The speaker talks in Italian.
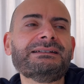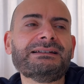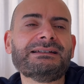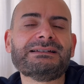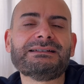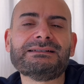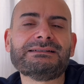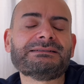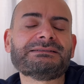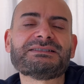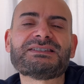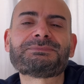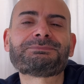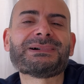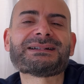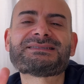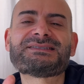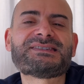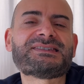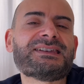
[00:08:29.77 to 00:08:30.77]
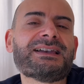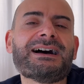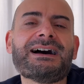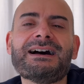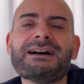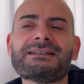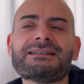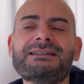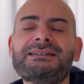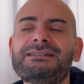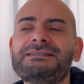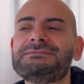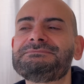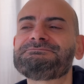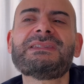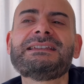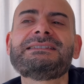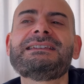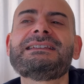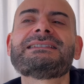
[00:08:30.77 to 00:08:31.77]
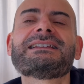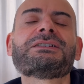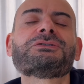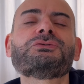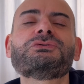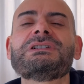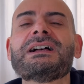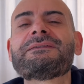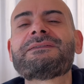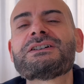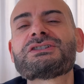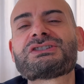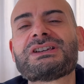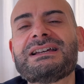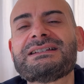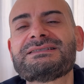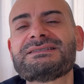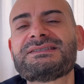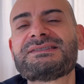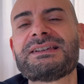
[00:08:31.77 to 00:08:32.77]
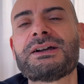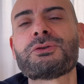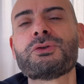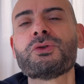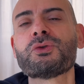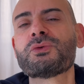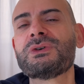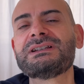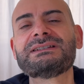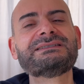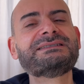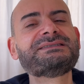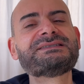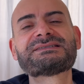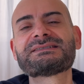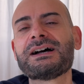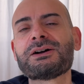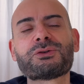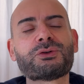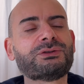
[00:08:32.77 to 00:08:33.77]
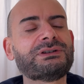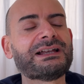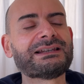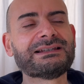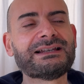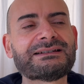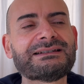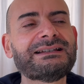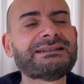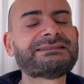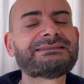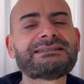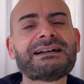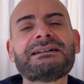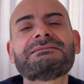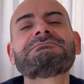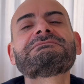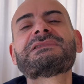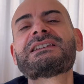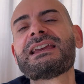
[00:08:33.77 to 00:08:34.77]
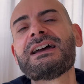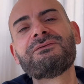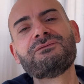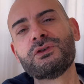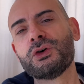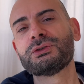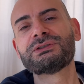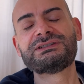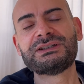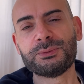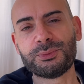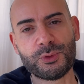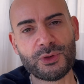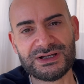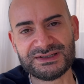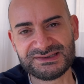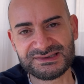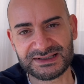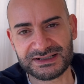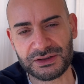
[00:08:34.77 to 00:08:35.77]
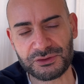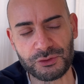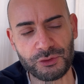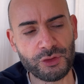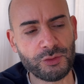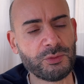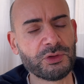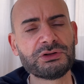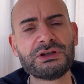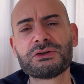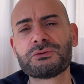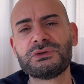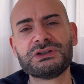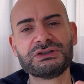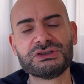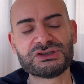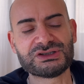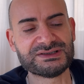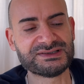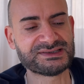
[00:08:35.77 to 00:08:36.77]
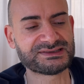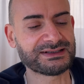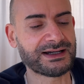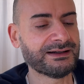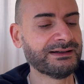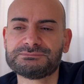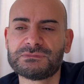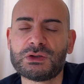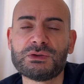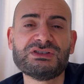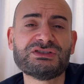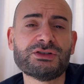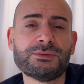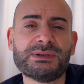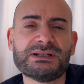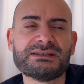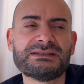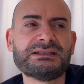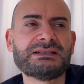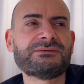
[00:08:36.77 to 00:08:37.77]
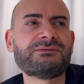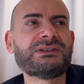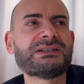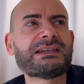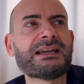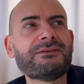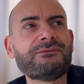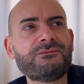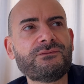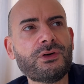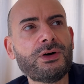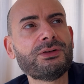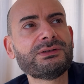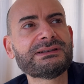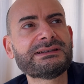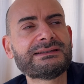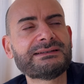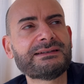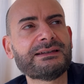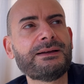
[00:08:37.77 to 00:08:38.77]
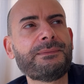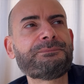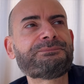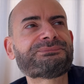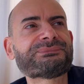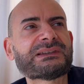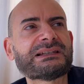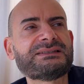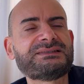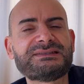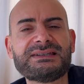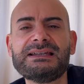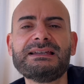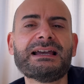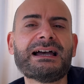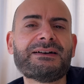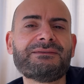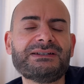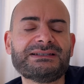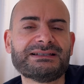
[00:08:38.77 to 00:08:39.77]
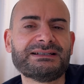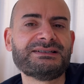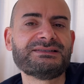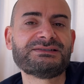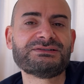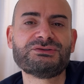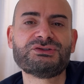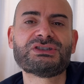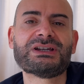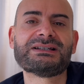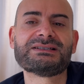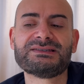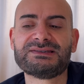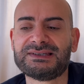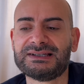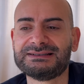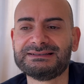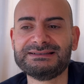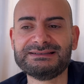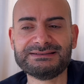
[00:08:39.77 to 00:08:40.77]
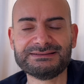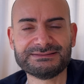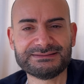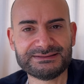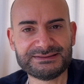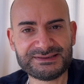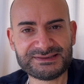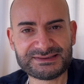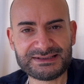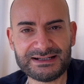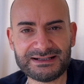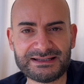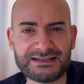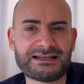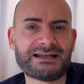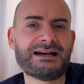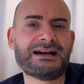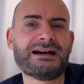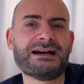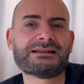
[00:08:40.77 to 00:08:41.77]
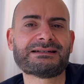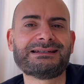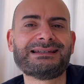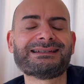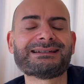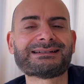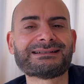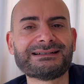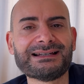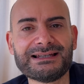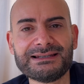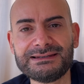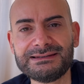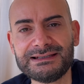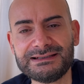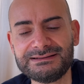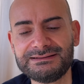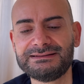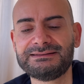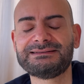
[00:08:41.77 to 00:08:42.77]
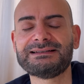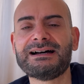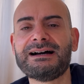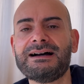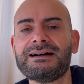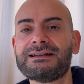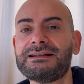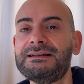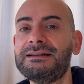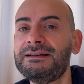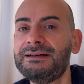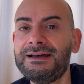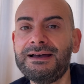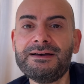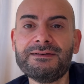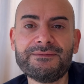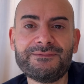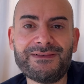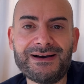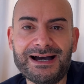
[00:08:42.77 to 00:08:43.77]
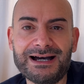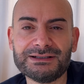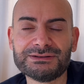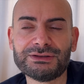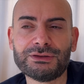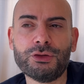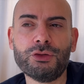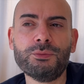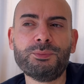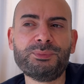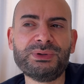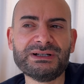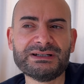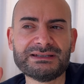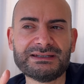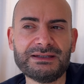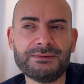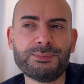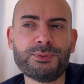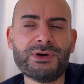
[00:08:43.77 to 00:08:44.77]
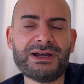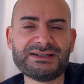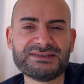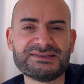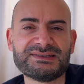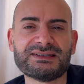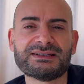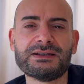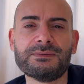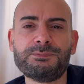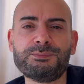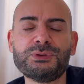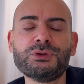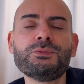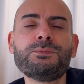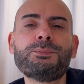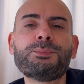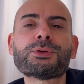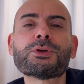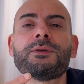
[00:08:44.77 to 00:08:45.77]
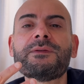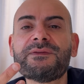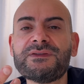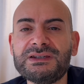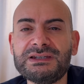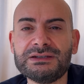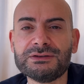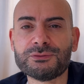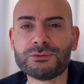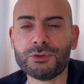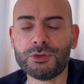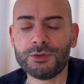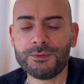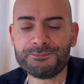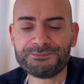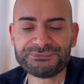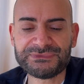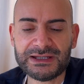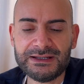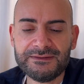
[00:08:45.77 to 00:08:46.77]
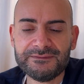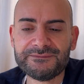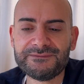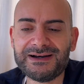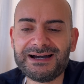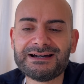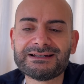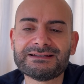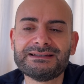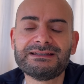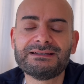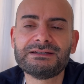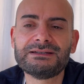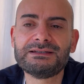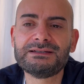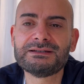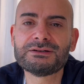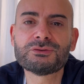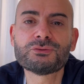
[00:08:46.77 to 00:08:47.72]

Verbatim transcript: eh, spaziare nella nulla facenza con quel distacco dalla realtà che a volte può essere comodo e quindi ci sta. Questo per dirvi che a volte se avete l'esigenza di staccare, rallentare, fatelo perché può essere più proficuo fare eh,